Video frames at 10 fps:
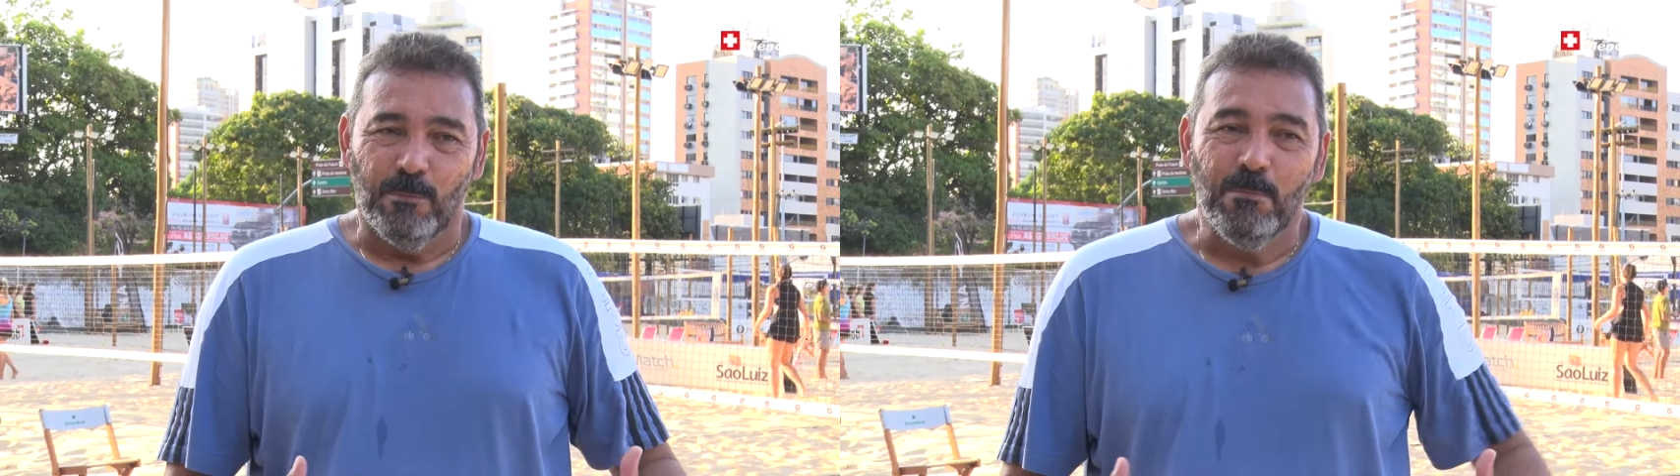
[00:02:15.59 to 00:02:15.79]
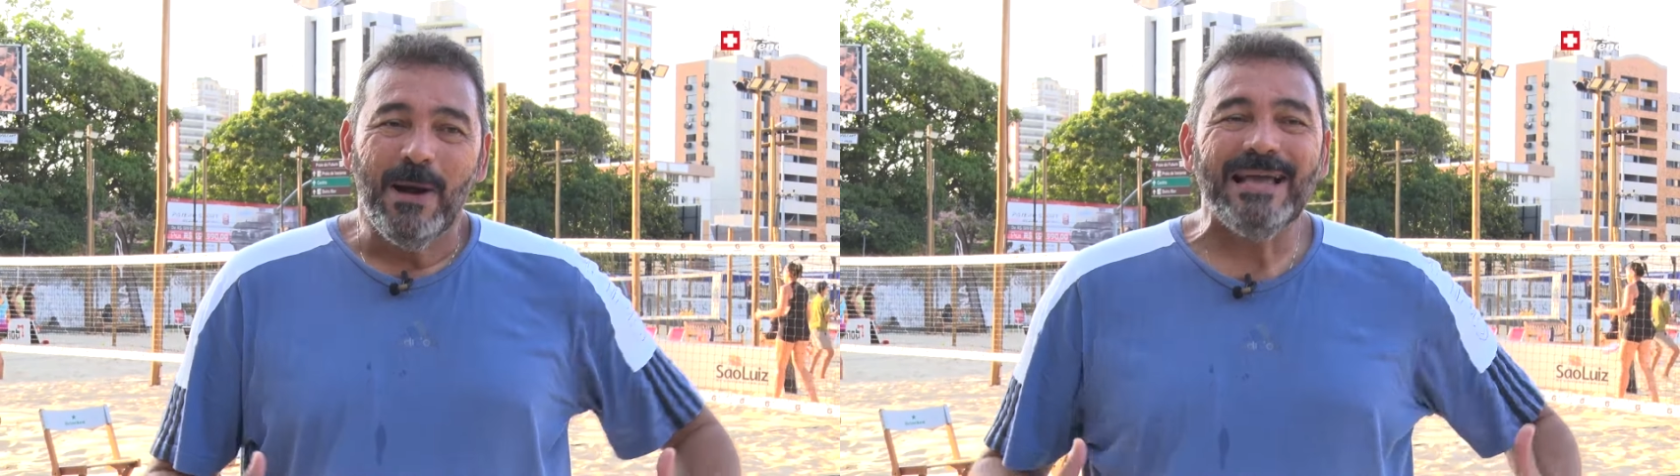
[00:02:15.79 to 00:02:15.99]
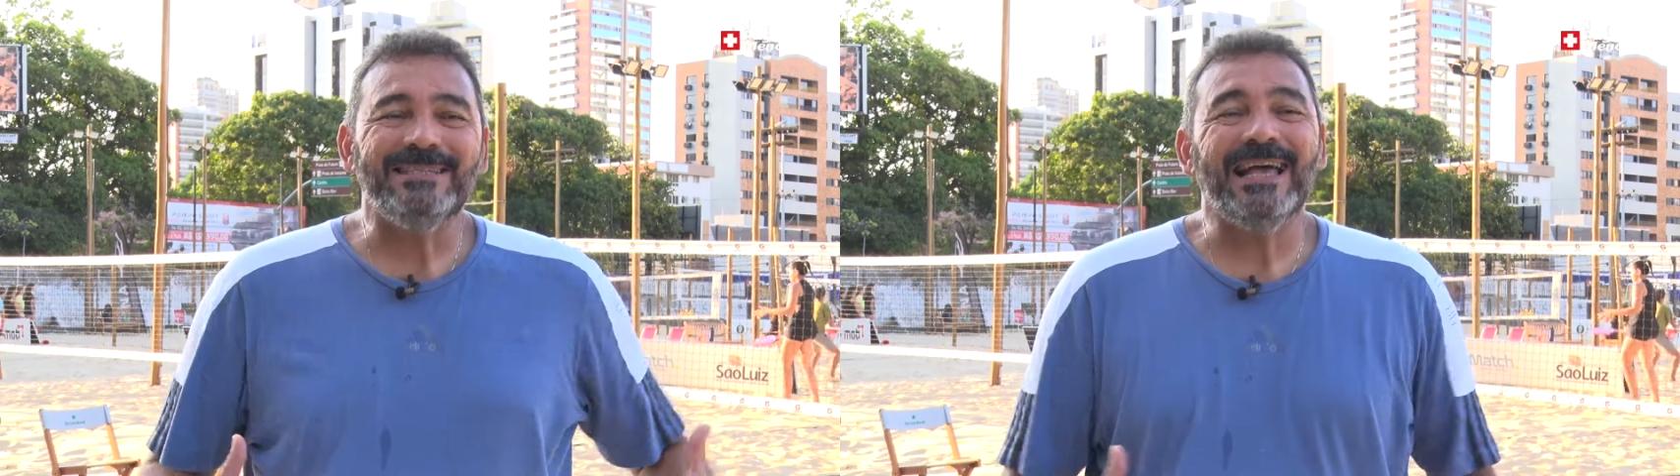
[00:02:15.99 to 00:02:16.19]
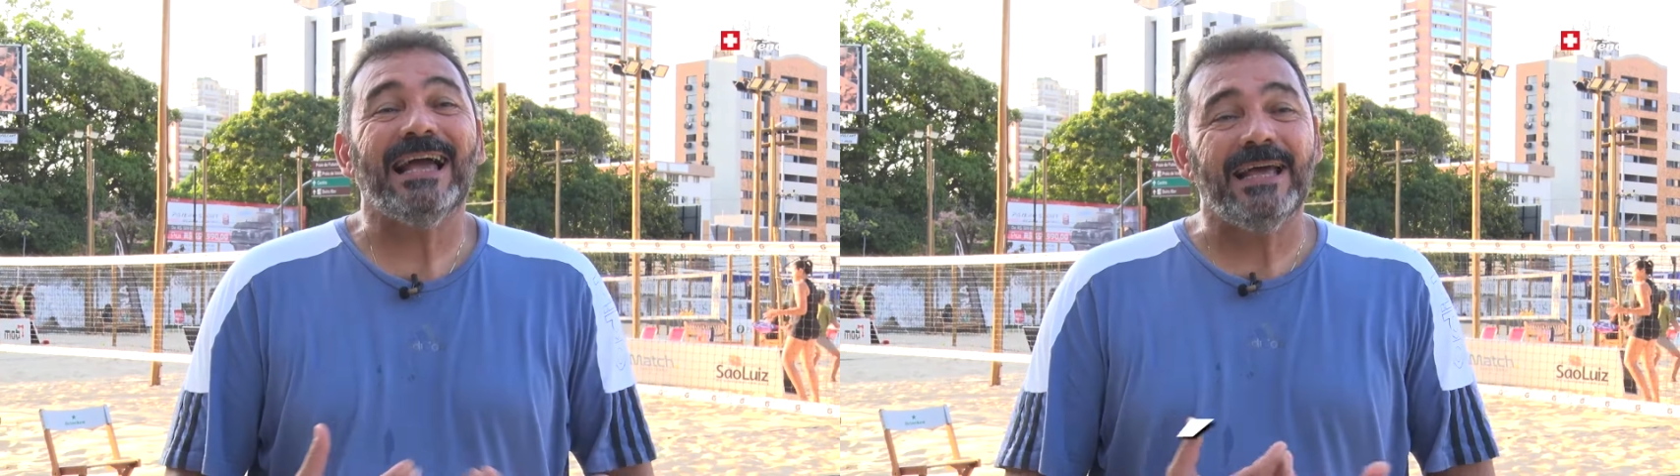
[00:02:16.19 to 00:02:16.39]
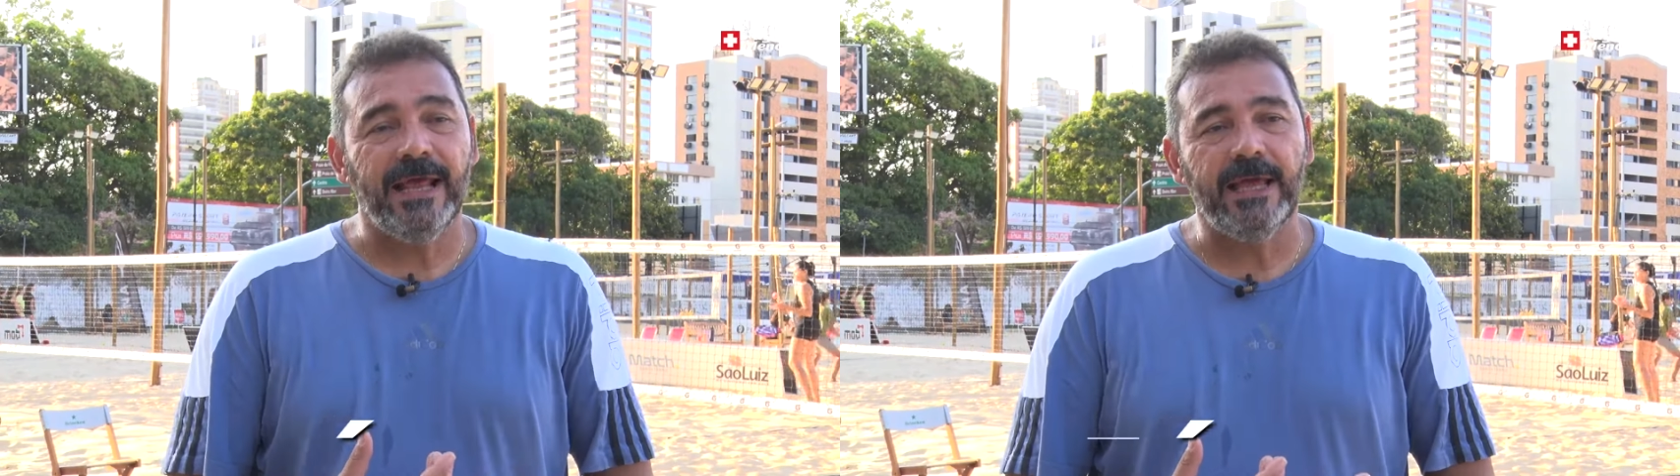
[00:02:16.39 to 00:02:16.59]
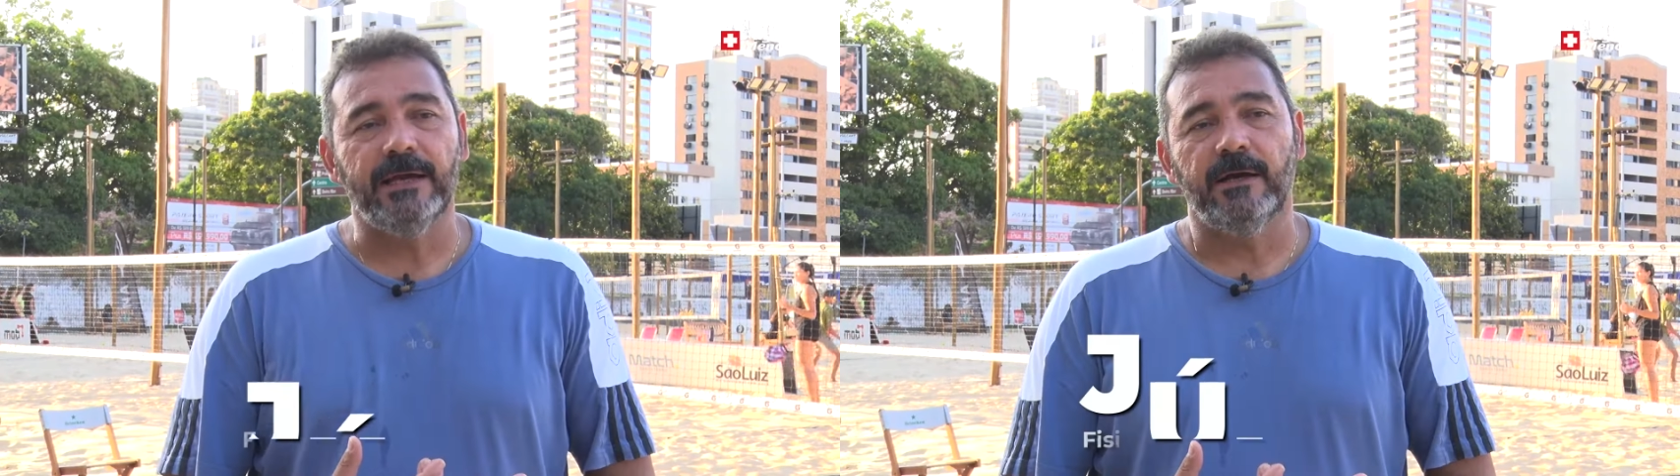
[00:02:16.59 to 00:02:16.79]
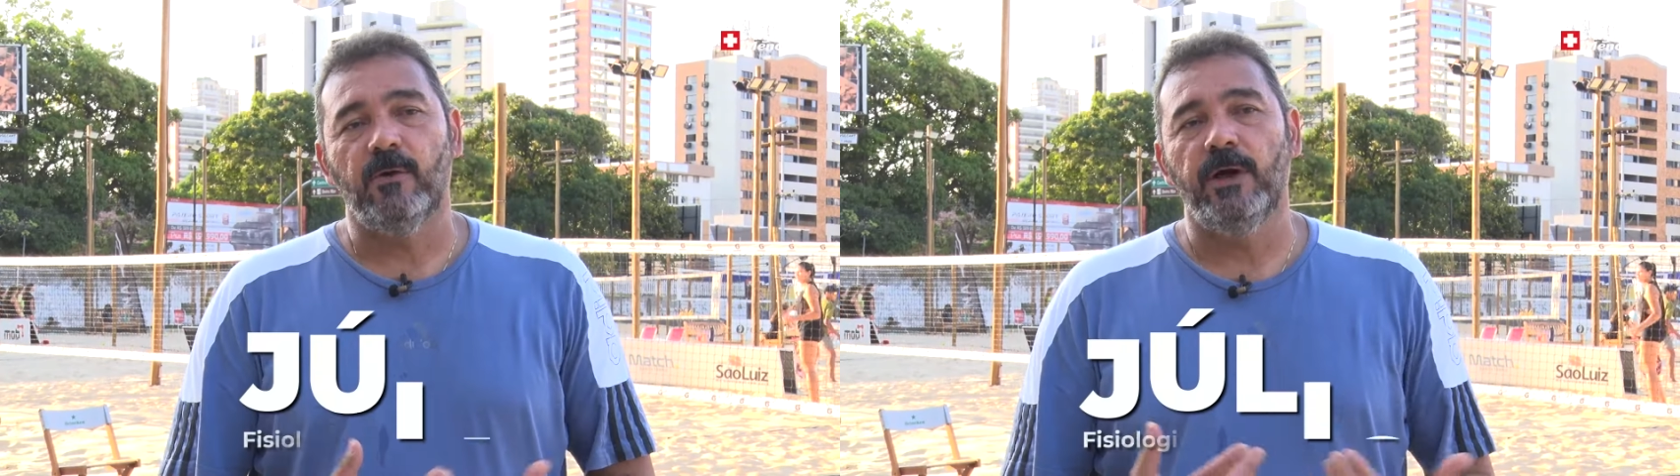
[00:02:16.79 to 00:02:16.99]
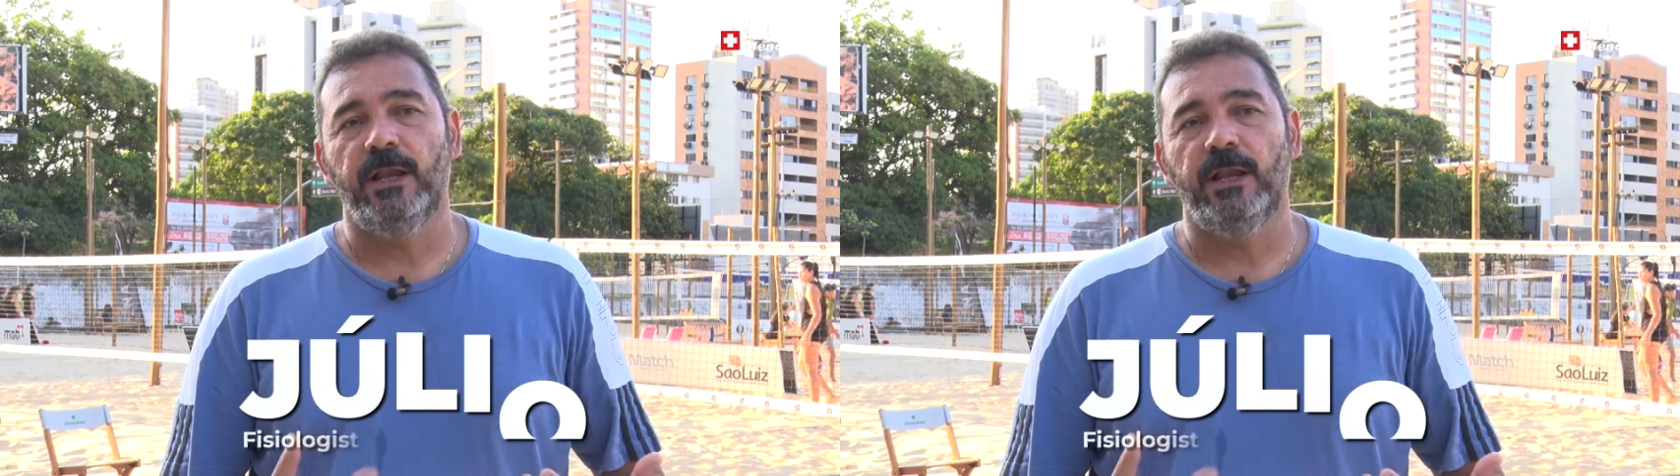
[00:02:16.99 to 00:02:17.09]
mais agrega com